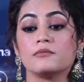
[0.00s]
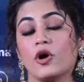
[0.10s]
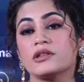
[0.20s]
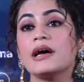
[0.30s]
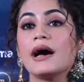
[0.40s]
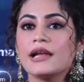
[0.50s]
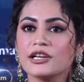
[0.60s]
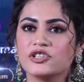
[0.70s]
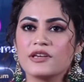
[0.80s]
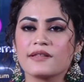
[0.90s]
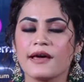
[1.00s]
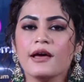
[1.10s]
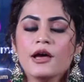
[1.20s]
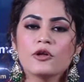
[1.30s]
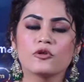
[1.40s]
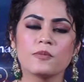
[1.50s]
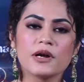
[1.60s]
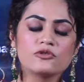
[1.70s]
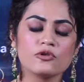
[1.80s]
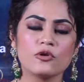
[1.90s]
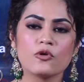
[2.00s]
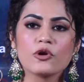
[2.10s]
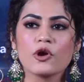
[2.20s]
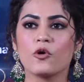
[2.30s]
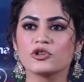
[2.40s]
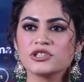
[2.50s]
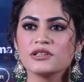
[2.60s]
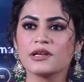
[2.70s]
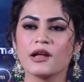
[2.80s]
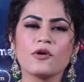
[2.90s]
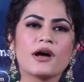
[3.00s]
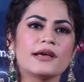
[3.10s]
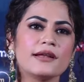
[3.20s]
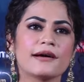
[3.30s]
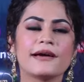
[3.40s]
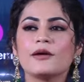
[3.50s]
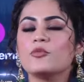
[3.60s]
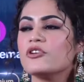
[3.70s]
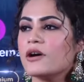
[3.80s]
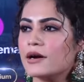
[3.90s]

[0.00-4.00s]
बहुत ही अलग चीज़ है तो पर जो लोगों के क्वेश्चन थे ना वो कहीं ना कहीं ना मुझे